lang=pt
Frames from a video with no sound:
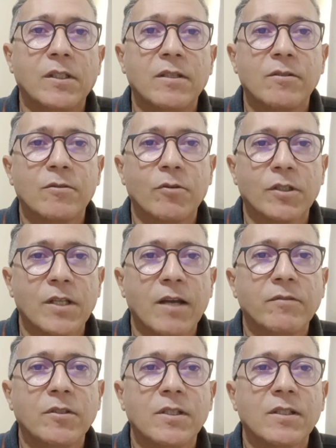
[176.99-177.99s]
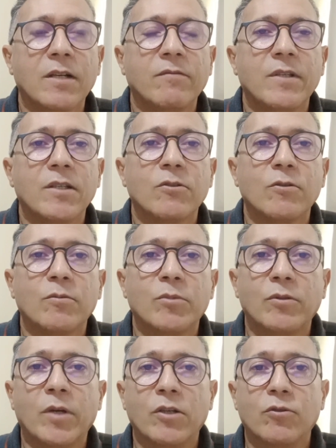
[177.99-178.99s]
Eles gostavam de escrever
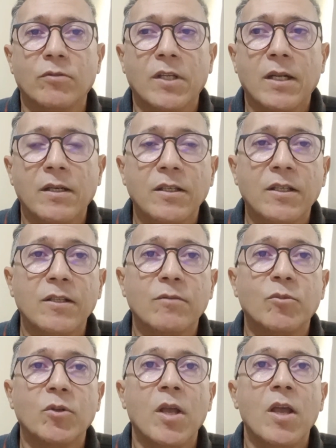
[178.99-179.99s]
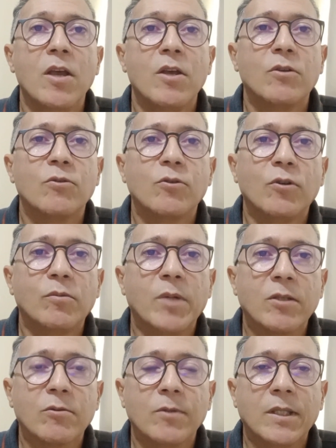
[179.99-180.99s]
sobre o regionalismo,
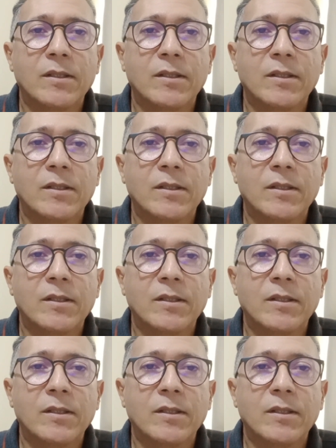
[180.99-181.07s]
sobre a sua